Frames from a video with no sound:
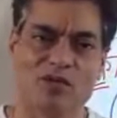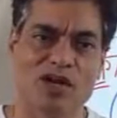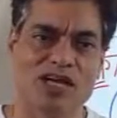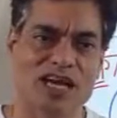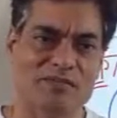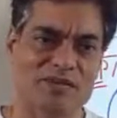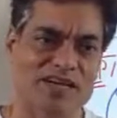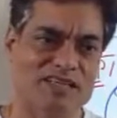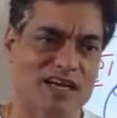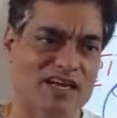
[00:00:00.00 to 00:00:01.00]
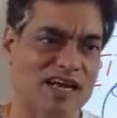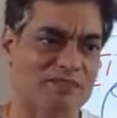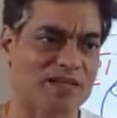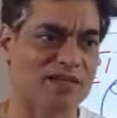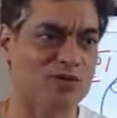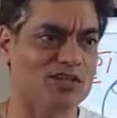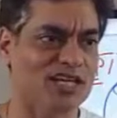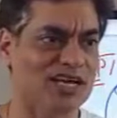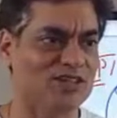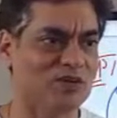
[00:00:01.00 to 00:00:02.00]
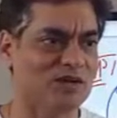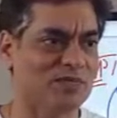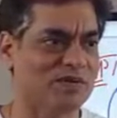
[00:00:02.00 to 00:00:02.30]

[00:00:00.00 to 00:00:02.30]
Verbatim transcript: बोले यार मैं ये साला नापता ही तोलता रहता हूँ मेरी